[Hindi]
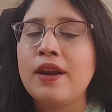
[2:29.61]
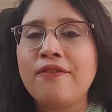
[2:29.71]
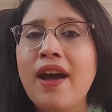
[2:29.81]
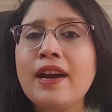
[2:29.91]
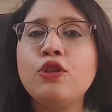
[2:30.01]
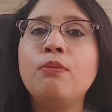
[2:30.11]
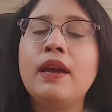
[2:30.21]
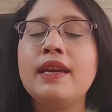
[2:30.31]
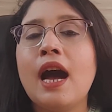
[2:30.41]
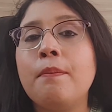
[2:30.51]
इनफैक्ट
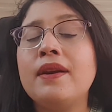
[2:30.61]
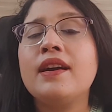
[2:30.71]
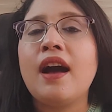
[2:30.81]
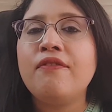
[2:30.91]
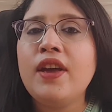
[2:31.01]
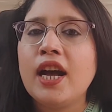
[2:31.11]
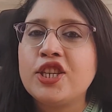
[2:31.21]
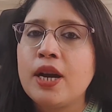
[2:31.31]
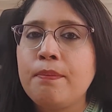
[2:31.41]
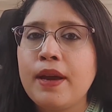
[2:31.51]
तुम्हें यहाँ पर काफ़ी
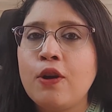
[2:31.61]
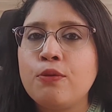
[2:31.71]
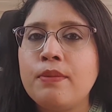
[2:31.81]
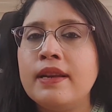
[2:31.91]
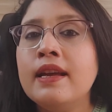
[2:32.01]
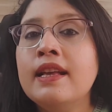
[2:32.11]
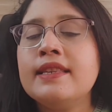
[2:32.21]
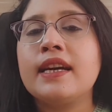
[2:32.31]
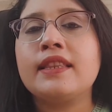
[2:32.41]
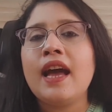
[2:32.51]
अच्छा पे आउट मिल
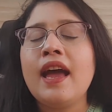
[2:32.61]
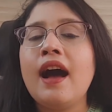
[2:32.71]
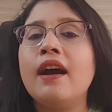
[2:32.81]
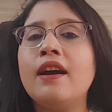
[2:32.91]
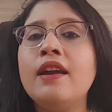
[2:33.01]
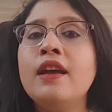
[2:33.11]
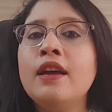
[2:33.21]
सकता है अगर